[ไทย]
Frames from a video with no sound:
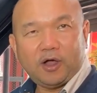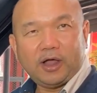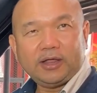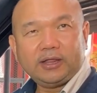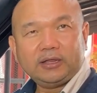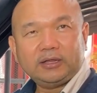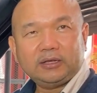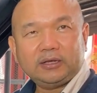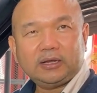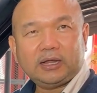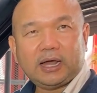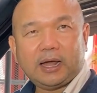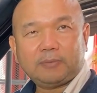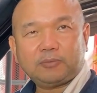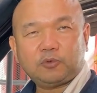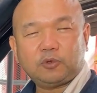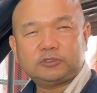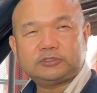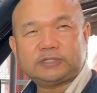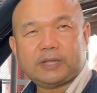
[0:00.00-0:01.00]
อยนะครับ
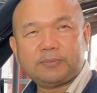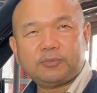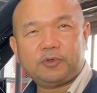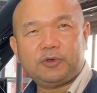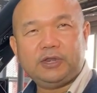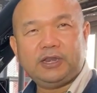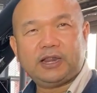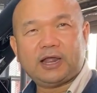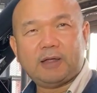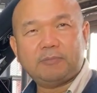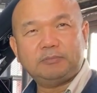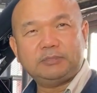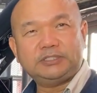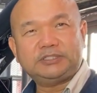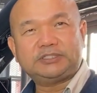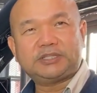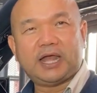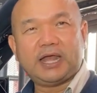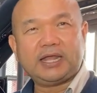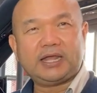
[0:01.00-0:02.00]
ตัวซับตัวนี้นะครับมี
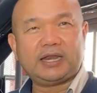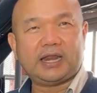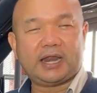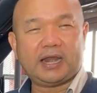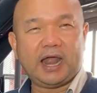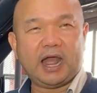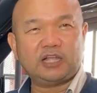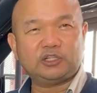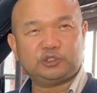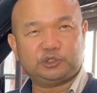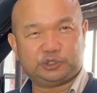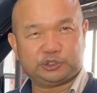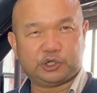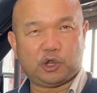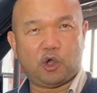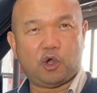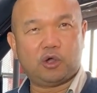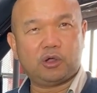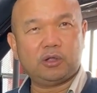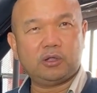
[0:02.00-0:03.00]
ไซส์ขนาด ห้าจุดส
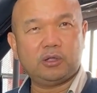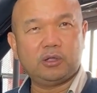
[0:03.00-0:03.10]
อง